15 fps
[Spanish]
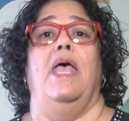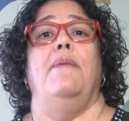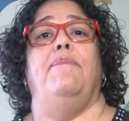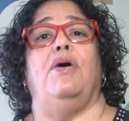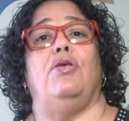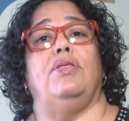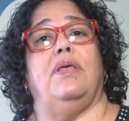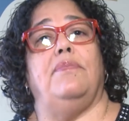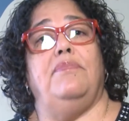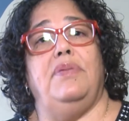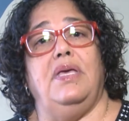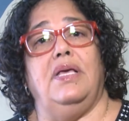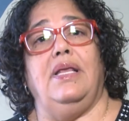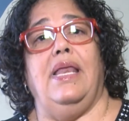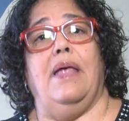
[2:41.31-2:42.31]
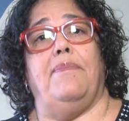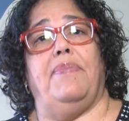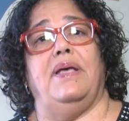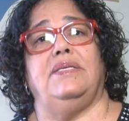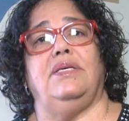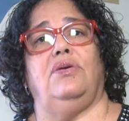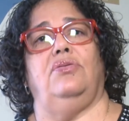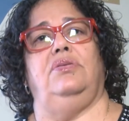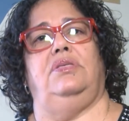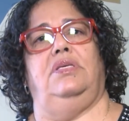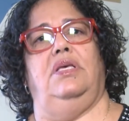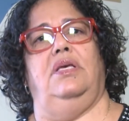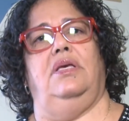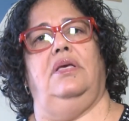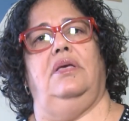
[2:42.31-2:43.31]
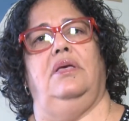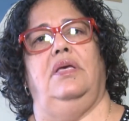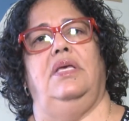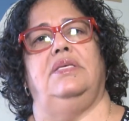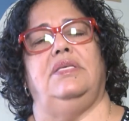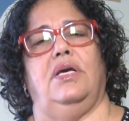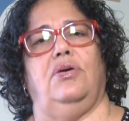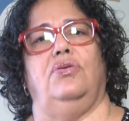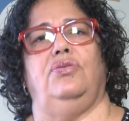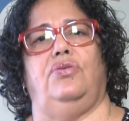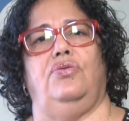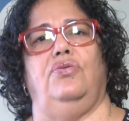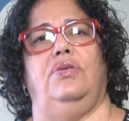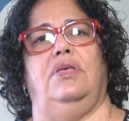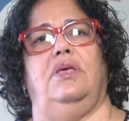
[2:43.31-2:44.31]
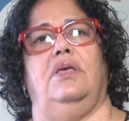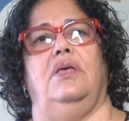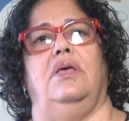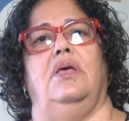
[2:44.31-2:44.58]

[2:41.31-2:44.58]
pero también la paz se consigue y se construye